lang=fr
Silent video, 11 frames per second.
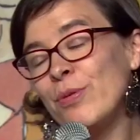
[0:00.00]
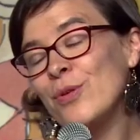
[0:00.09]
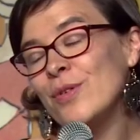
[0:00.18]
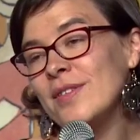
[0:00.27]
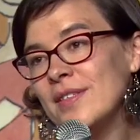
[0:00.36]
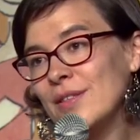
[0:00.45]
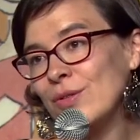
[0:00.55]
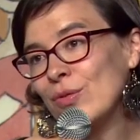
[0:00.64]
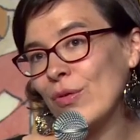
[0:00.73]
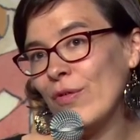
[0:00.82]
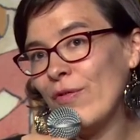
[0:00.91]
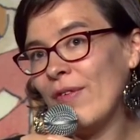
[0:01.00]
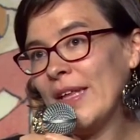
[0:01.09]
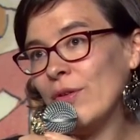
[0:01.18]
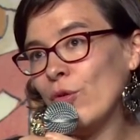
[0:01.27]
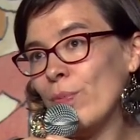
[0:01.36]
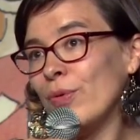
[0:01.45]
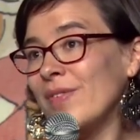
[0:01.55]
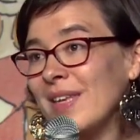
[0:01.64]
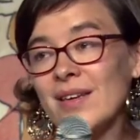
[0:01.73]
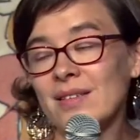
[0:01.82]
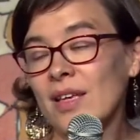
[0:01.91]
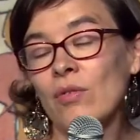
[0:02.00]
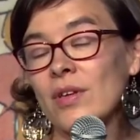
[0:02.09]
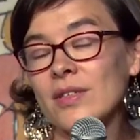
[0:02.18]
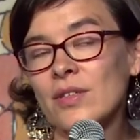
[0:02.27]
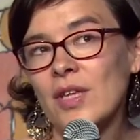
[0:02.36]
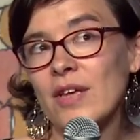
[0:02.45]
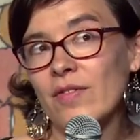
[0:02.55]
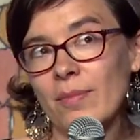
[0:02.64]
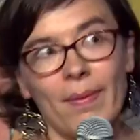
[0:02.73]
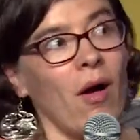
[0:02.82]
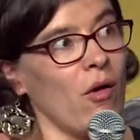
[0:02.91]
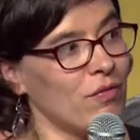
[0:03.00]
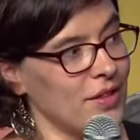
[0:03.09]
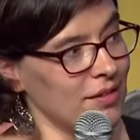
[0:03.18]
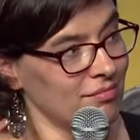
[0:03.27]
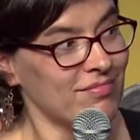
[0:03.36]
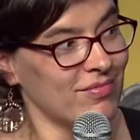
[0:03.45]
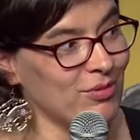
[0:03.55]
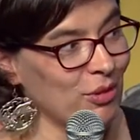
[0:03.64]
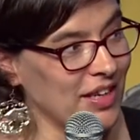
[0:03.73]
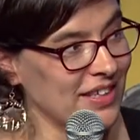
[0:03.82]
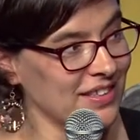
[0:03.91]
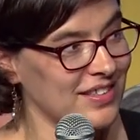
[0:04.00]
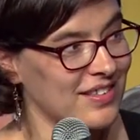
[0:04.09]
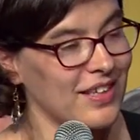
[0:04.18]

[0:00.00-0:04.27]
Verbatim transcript: puis aussi sur le fait que peut-être les adolescents n'avaient pas envie de lire ces